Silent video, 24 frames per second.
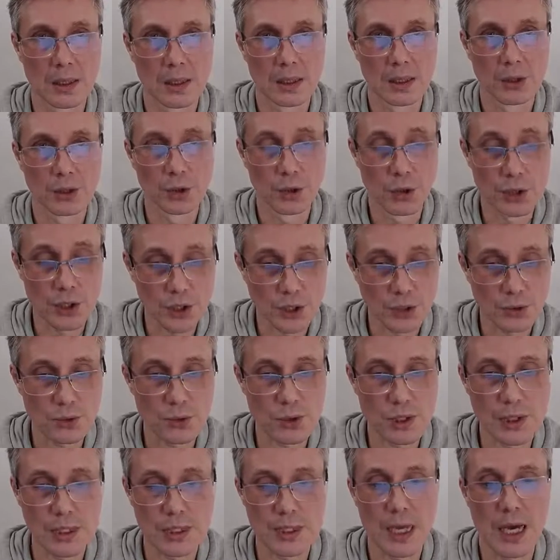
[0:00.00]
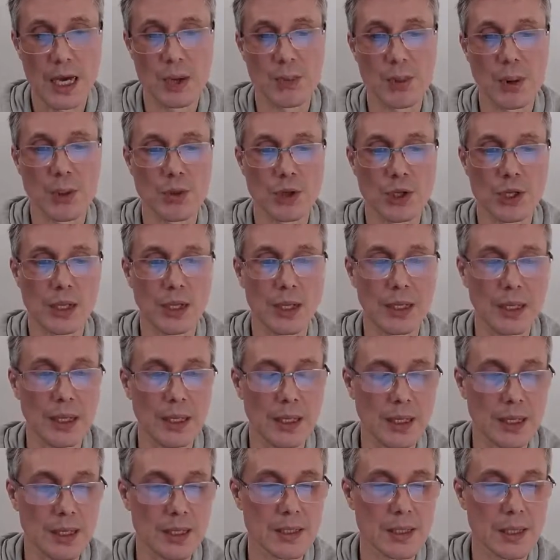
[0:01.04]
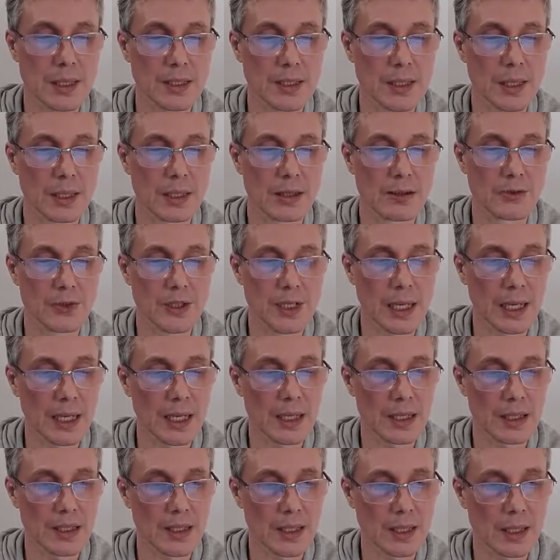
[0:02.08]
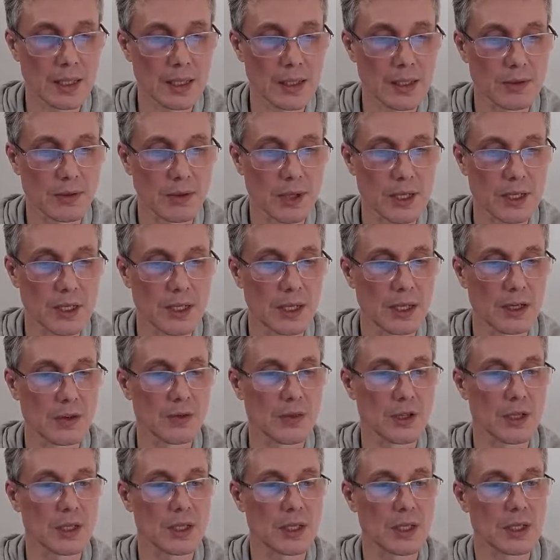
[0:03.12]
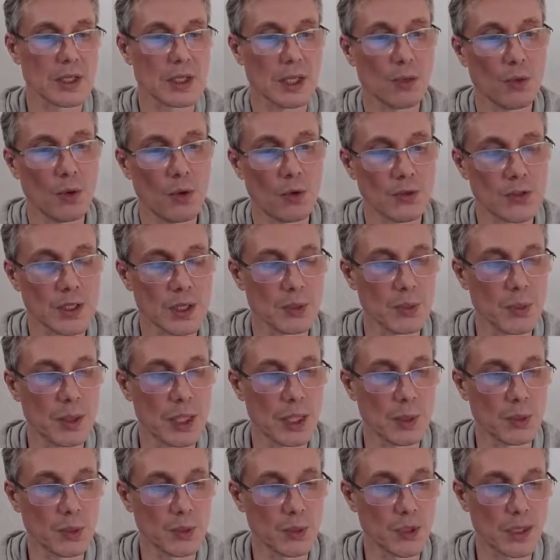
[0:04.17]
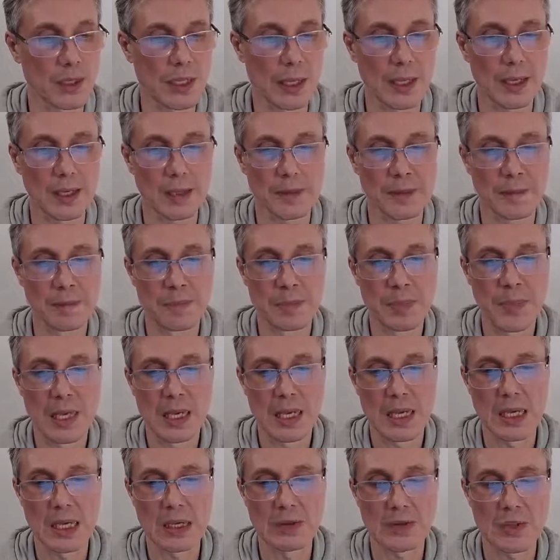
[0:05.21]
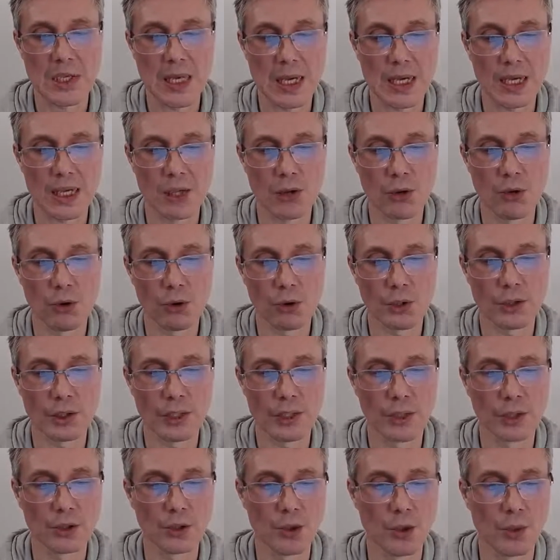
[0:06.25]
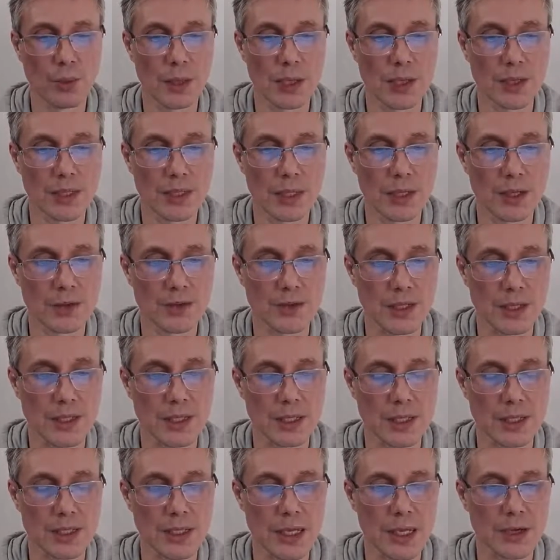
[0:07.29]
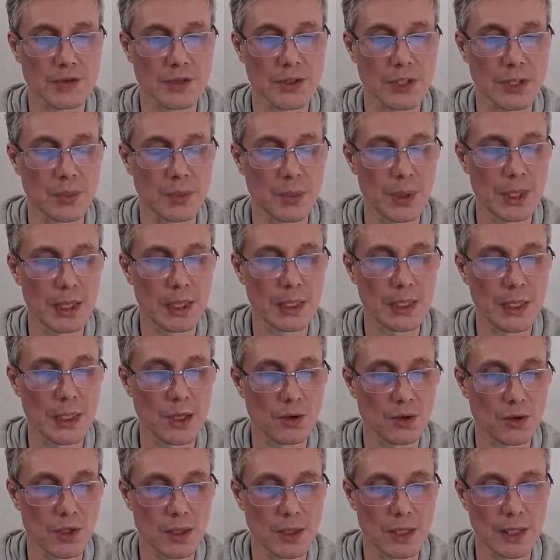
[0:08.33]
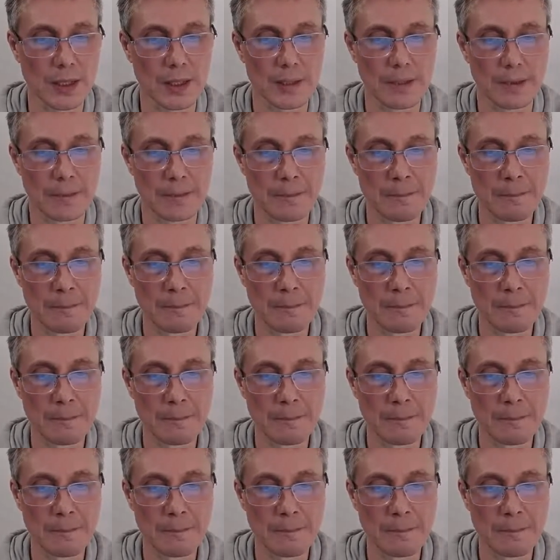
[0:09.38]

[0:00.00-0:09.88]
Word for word: Но Иисус, зная помышления их, сказал им, «Всякое царство, разделившееся само в себе, опустеет, и всякий город или дом, разделившийся сам в себе, не устоит.